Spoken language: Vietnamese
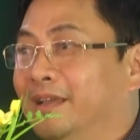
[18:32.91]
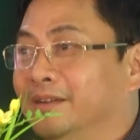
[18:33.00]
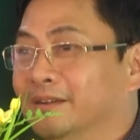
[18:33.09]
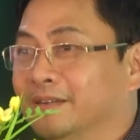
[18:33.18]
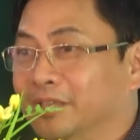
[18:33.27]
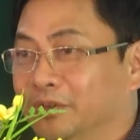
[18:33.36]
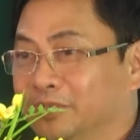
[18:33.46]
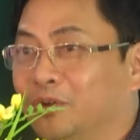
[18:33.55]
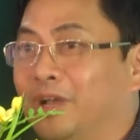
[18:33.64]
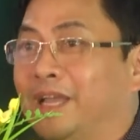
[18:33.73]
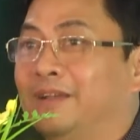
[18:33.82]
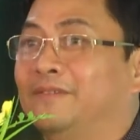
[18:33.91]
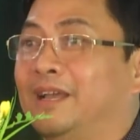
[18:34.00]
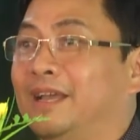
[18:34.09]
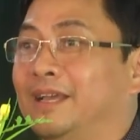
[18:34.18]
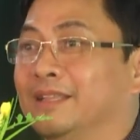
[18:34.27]
được nhiều sức khỏe
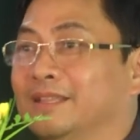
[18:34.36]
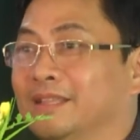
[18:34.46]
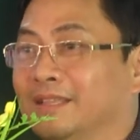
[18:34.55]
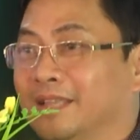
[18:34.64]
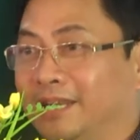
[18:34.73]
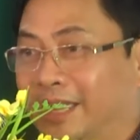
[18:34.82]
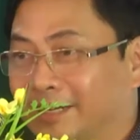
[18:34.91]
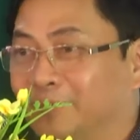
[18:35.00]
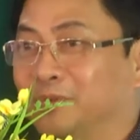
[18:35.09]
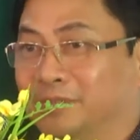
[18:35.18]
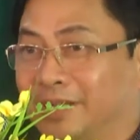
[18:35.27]
và thành đạt trong cuộc